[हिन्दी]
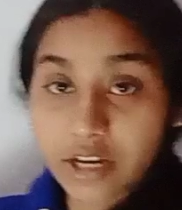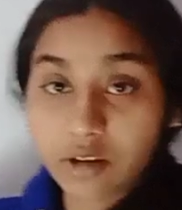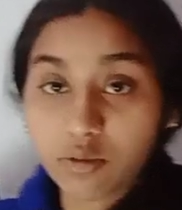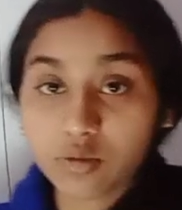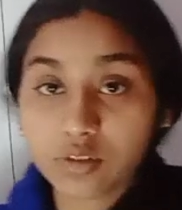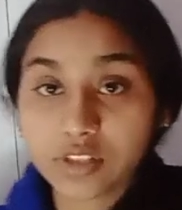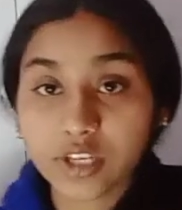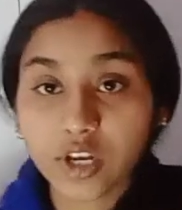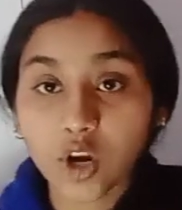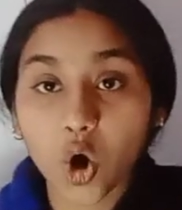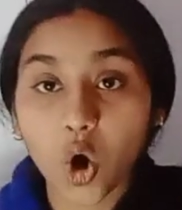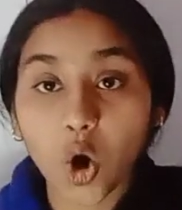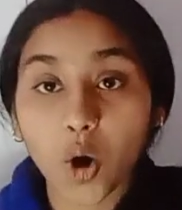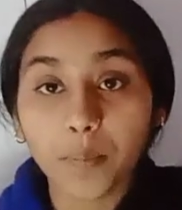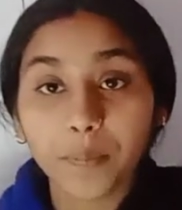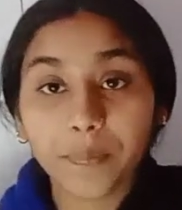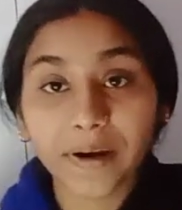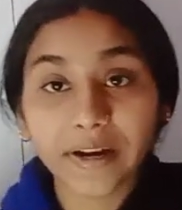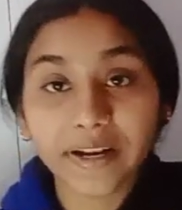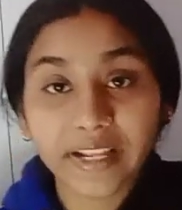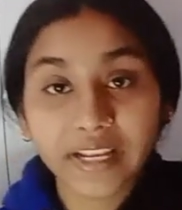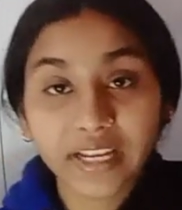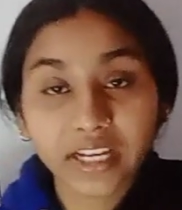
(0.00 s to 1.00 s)
रहे हैं उसके
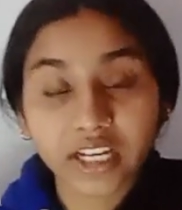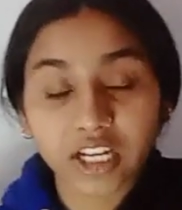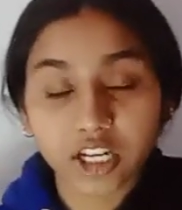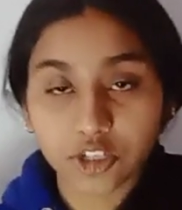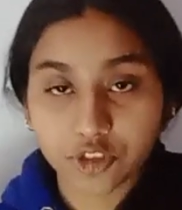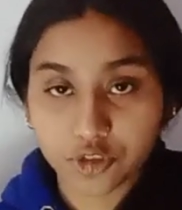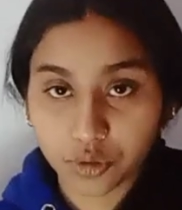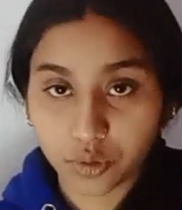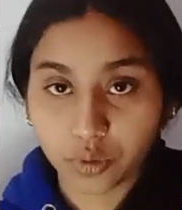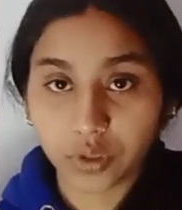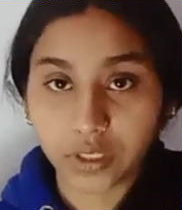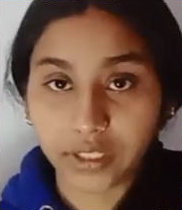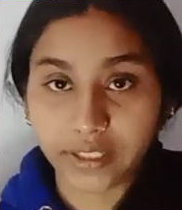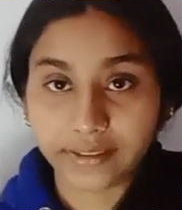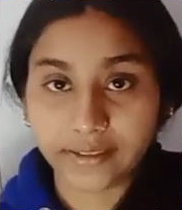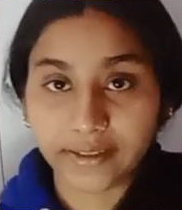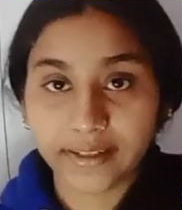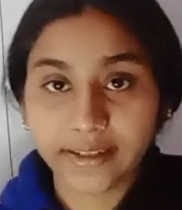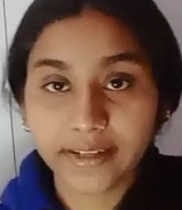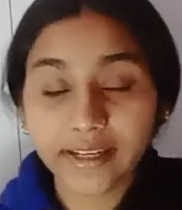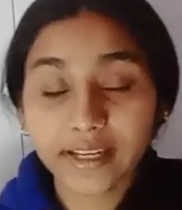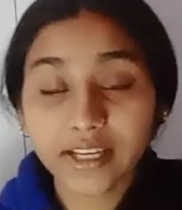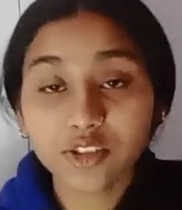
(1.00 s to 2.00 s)
ऑपरेटिंग खर्चों को लिखते
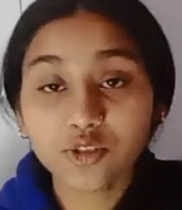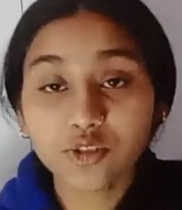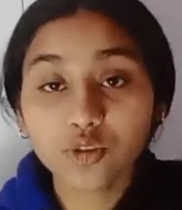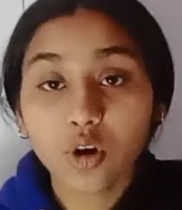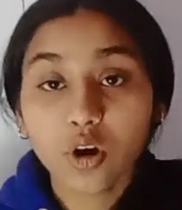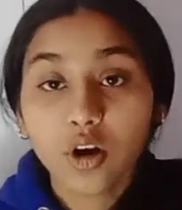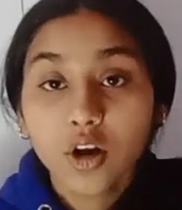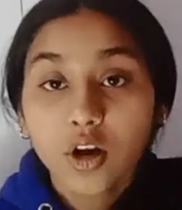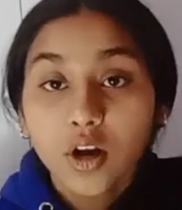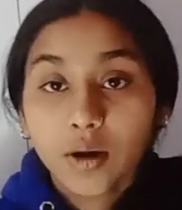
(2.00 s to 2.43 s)
हैं ठीक है जो